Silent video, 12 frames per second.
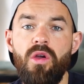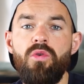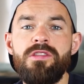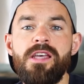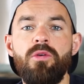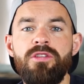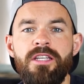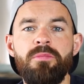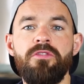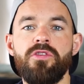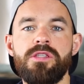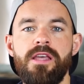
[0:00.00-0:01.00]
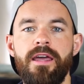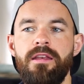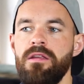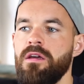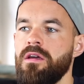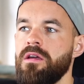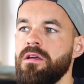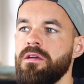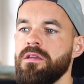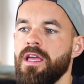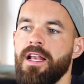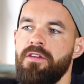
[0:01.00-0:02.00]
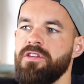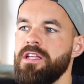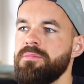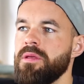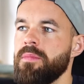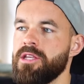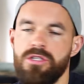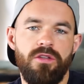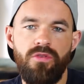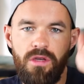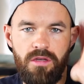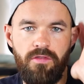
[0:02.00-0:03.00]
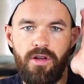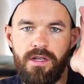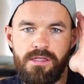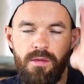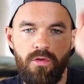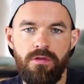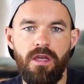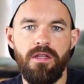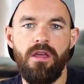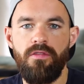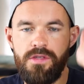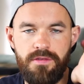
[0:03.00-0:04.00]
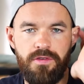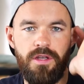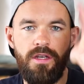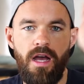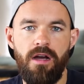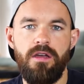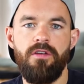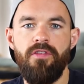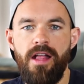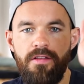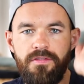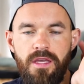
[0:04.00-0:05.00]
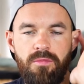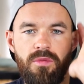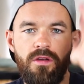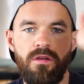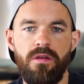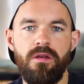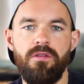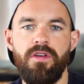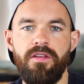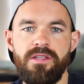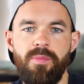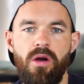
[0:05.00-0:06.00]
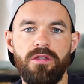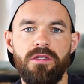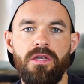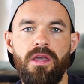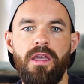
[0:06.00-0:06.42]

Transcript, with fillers: Unser Unterbewusstsein, ja klar, wir lieben den Menschen, natürlich, wir wollen, dass dem gut geht. Wir sind für den da, wir helfen dem wenn er was braucht.